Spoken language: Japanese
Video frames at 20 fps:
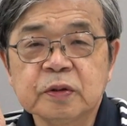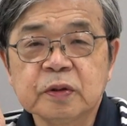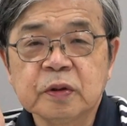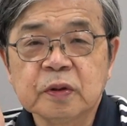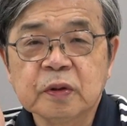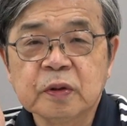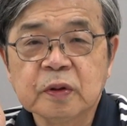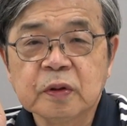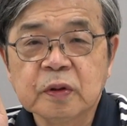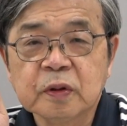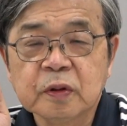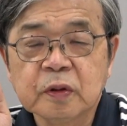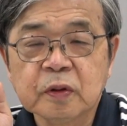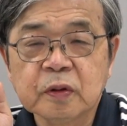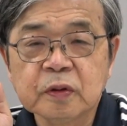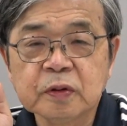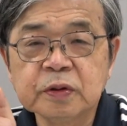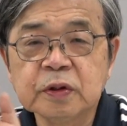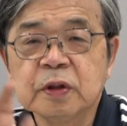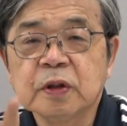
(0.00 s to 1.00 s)
の
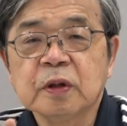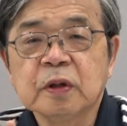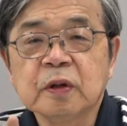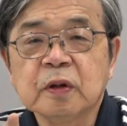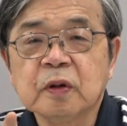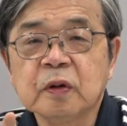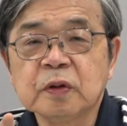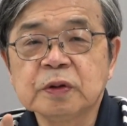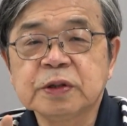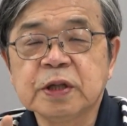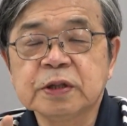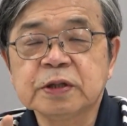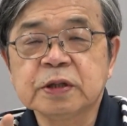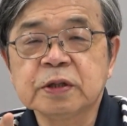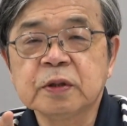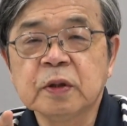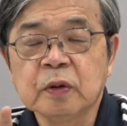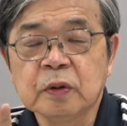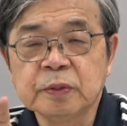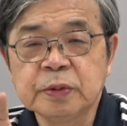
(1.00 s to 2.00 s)
公
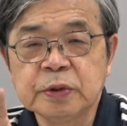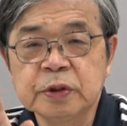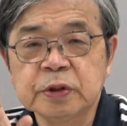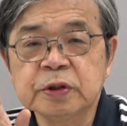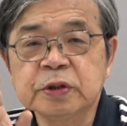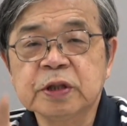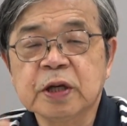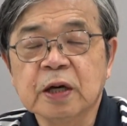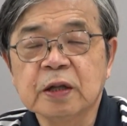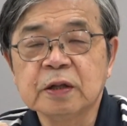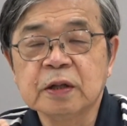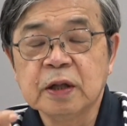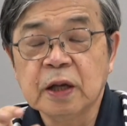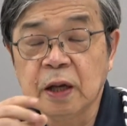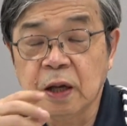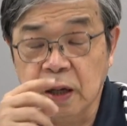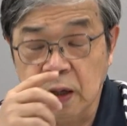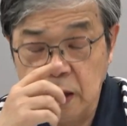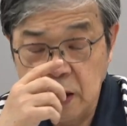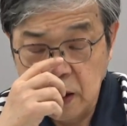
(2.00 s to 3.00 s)
設の美術館
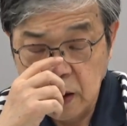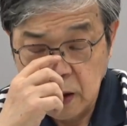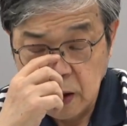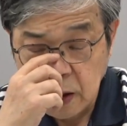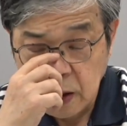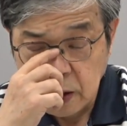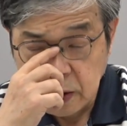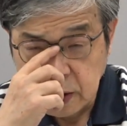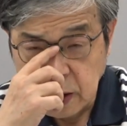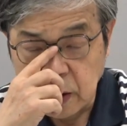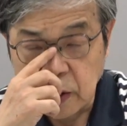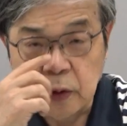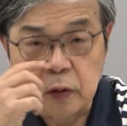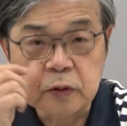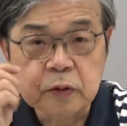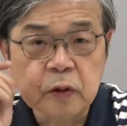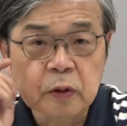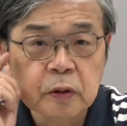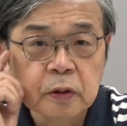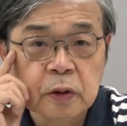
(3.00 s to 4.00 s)
でやろ
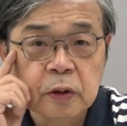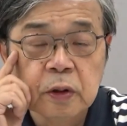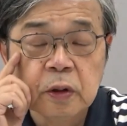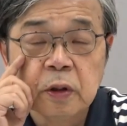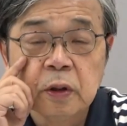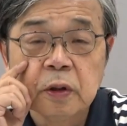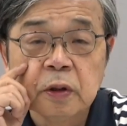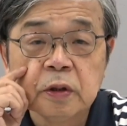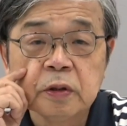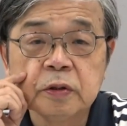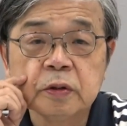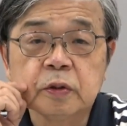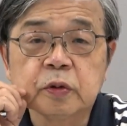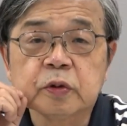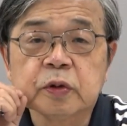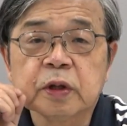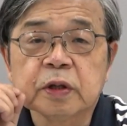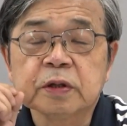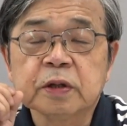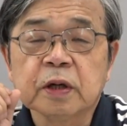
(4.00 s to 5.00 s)
うという
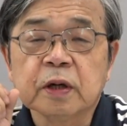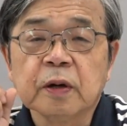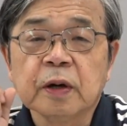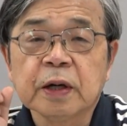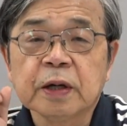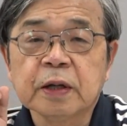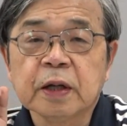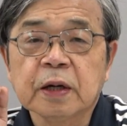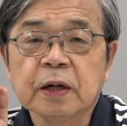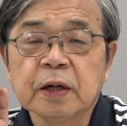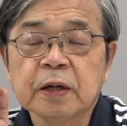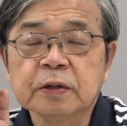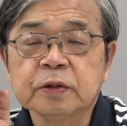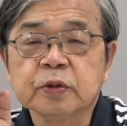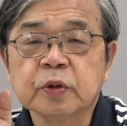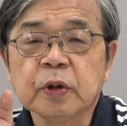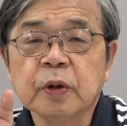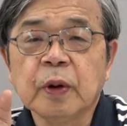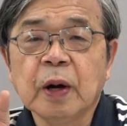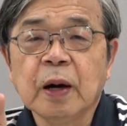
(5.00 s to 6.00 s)
ことだったわけだから
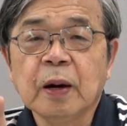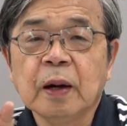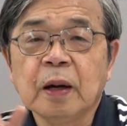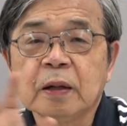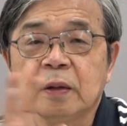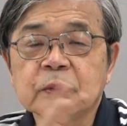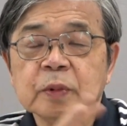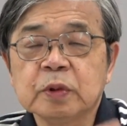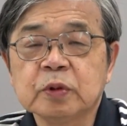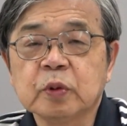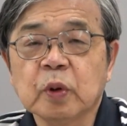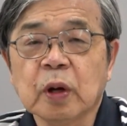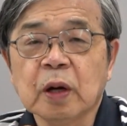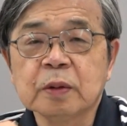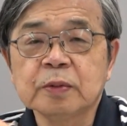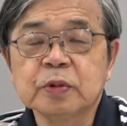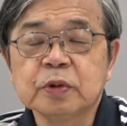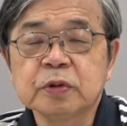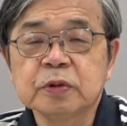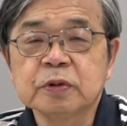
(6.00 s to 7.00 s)
それは
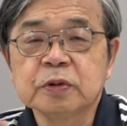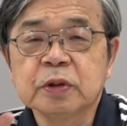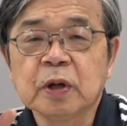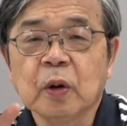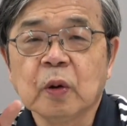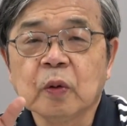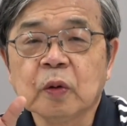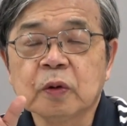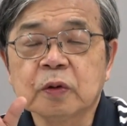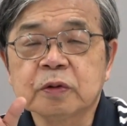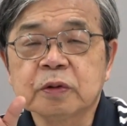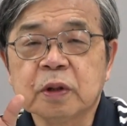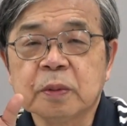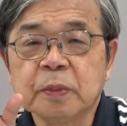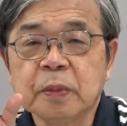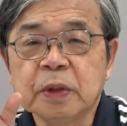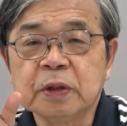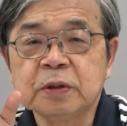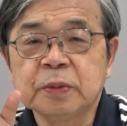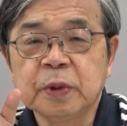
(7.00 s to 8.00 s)
トラブルが起こることは
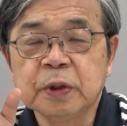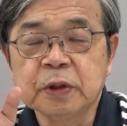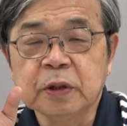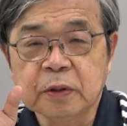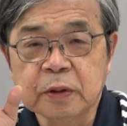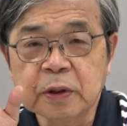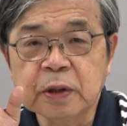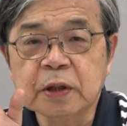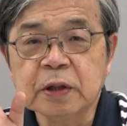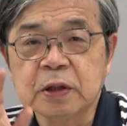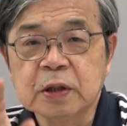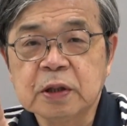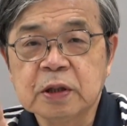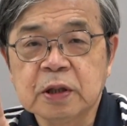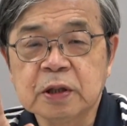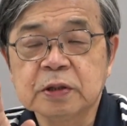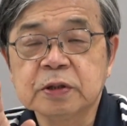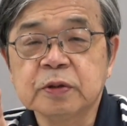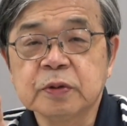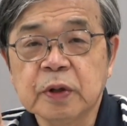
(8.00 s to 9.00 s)
目に見えたわけ
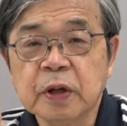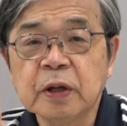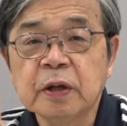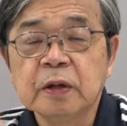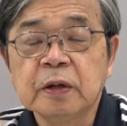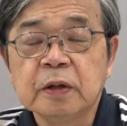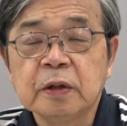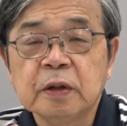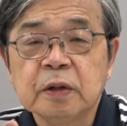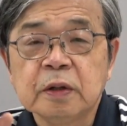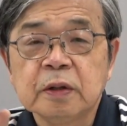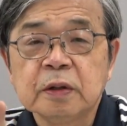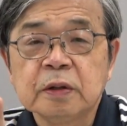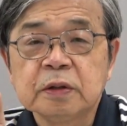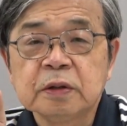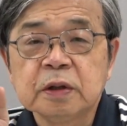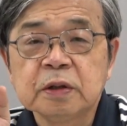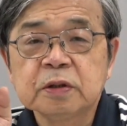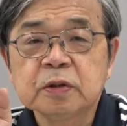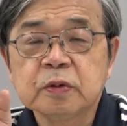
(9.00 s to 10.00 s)
ですよね。
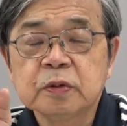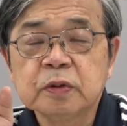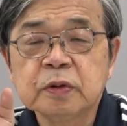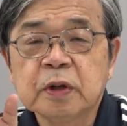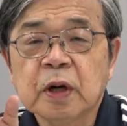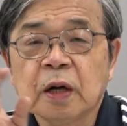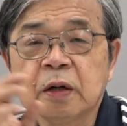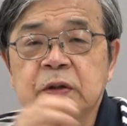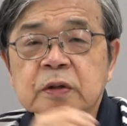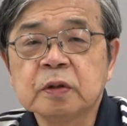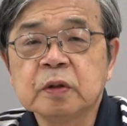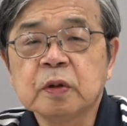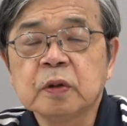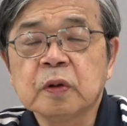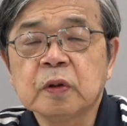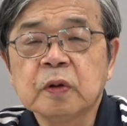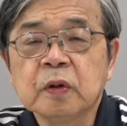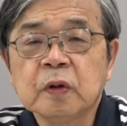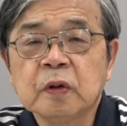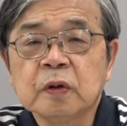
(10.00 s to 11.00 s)
でそういう覚悟
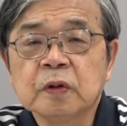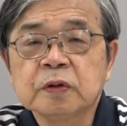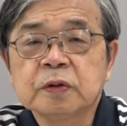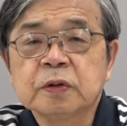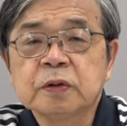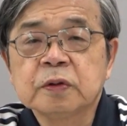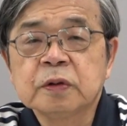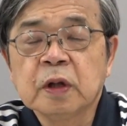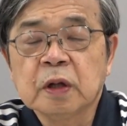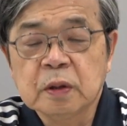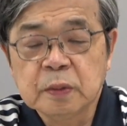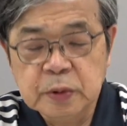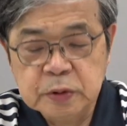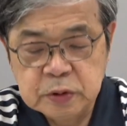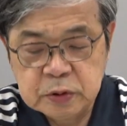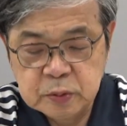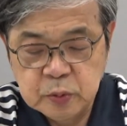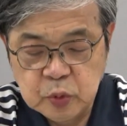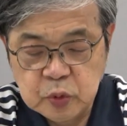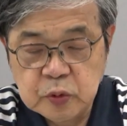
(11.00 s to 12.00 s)
をするなら
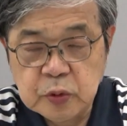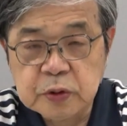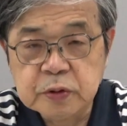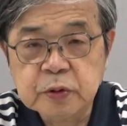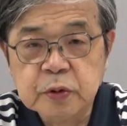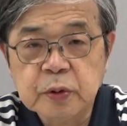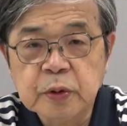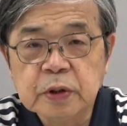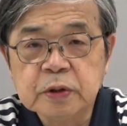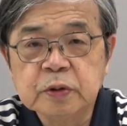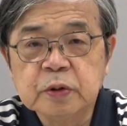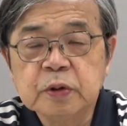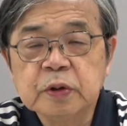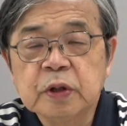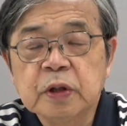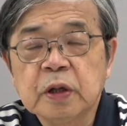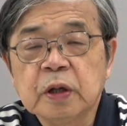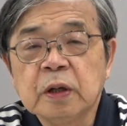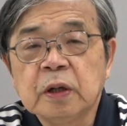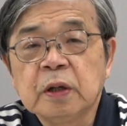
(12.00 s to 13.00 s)
別に僕はそれはそれ
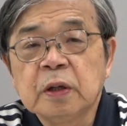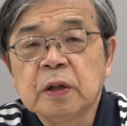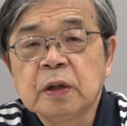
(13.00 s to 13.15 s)
で